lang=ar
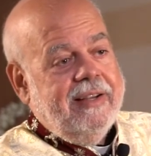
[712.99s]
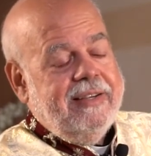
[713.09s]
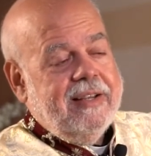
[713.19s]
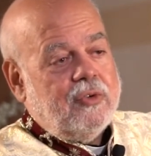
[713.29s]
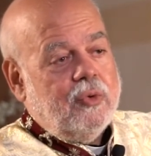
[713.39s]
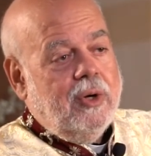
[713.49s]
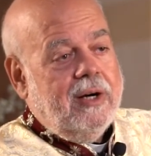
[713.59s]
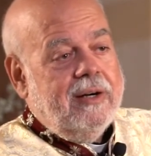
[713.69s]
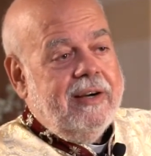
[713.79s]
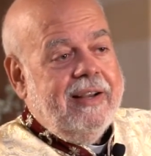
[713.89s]

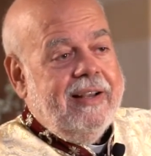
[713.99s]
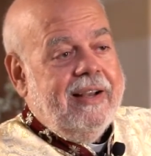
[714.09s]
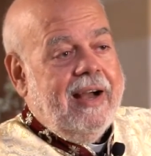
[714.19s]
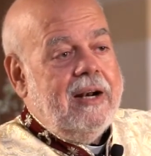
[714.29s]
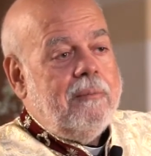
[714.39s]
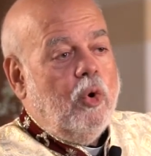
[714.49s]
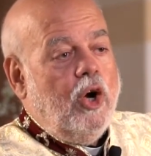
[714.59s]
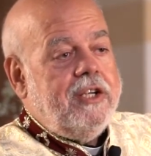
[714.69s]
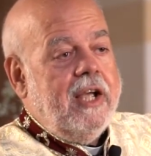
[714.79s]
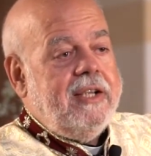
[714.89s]
يسوع
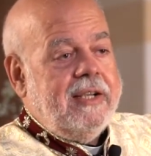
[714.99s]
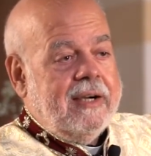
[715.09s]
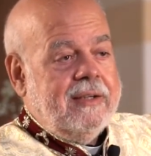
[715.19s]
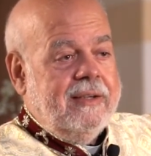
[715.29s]
المحيية